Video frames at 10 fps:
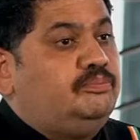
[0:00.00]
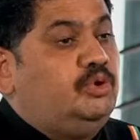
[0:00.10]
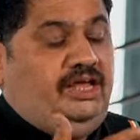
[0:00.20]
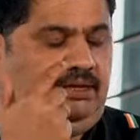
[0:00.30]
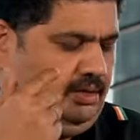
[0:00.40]

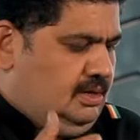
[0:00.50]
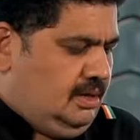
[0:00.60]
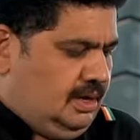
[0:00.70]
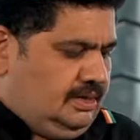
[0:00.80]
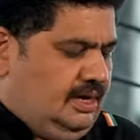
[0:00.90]
புளி
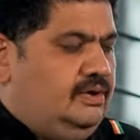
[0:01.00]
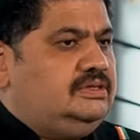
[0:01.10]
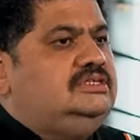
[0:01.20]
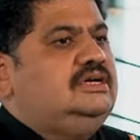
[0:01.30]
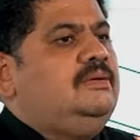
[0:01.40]
அந்த
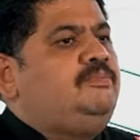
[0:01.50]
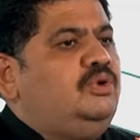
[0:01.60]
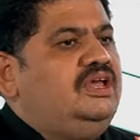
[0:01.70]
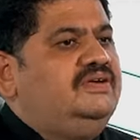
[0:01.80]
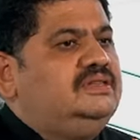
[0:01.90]
எழுபத்தஞ்சு கிராம்
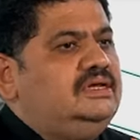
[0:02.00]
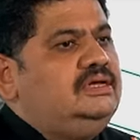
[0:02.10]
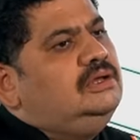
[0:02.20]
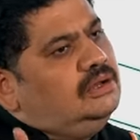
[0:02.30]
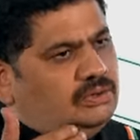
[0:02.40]
புளியை வந்து
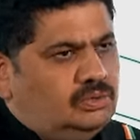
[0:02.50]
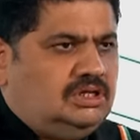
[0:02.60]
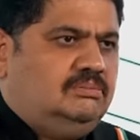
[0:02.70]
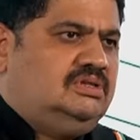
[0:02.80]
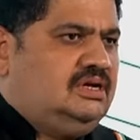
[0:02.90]

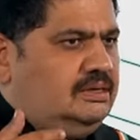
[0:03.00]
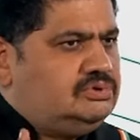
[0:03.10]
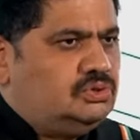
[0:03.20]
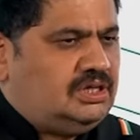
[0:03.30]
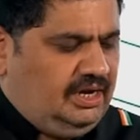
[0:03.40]
நூற்றம்பது
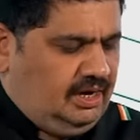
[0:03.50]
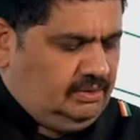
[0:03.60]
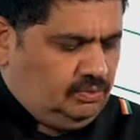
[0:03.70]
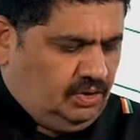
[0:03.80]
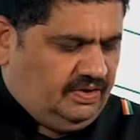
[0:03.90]
கிராம் சுடு
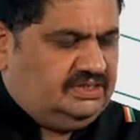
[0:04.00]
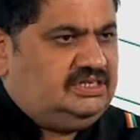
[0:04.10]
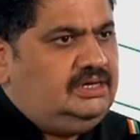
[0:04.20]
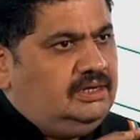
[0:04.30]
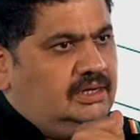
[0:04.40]
தண்ணியில் ஊற
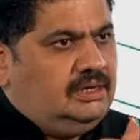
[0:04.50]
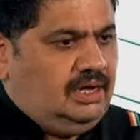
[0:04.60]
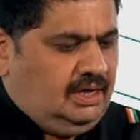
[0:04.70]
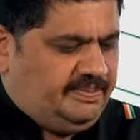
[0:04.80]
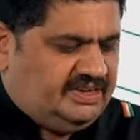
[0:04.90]
வச்சு
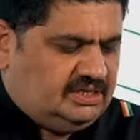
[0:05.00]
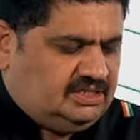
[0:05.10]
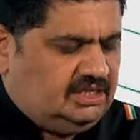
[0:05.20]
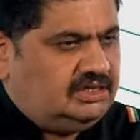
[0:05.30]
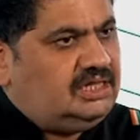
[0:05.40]

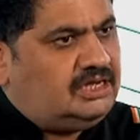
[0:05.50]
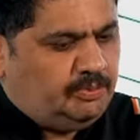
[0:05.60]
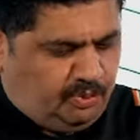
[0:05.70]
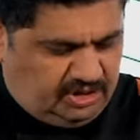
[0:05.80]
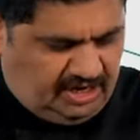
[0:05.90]
பேசஞ்சு அந்த
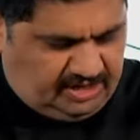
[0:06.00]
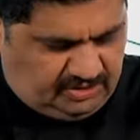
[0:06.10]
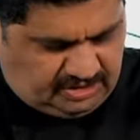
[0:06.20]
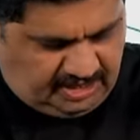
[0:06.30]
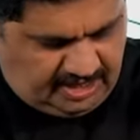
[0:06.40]
திக்கு புளி தண்ணி
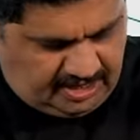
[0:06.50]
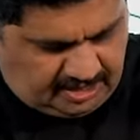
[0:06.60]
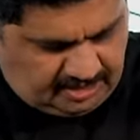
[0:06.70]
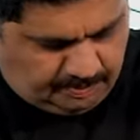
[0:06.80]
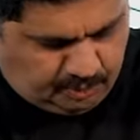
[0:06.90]
எடுத்து வச்சுருக்கேன் அந்த